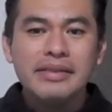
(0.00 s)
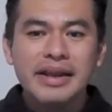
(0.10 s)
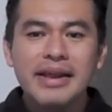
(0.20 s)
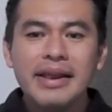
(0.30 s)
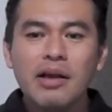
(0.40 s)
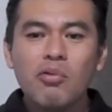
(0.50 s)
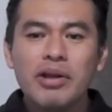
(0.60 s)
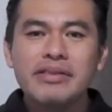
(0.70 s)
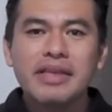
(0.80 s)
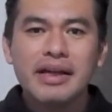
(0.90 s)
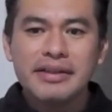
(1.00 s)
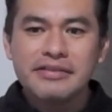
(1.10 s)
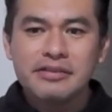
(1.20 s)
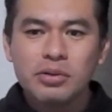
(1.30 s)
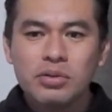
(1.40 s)
Tener en cuenta
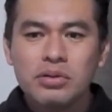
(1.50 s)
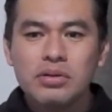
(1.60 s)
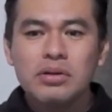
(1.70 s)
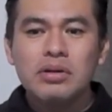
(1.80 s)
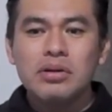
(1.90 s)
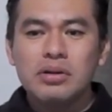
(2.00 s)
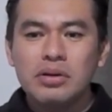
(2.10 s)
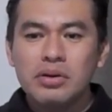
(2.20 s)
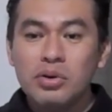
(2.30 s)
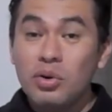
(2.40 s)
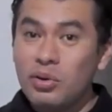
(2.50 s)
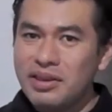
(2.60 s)
esto, no